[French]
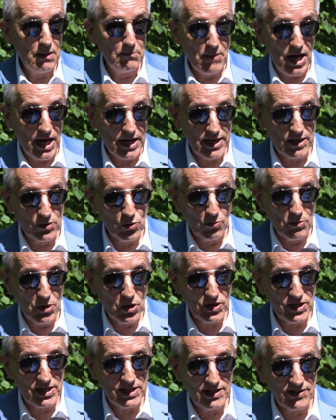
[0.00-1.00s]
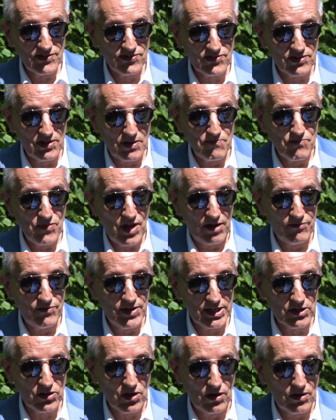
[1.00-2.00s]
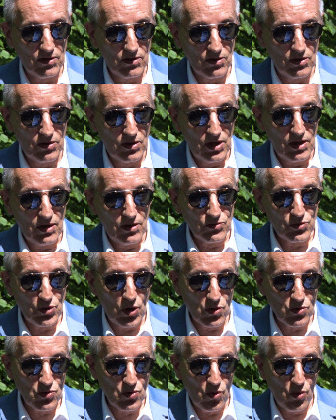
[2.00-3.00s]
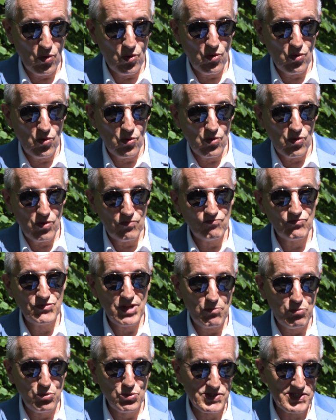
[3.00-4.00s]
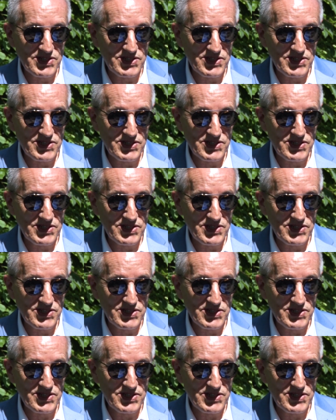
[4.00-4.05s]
Mariano Mores, avec un tango des plus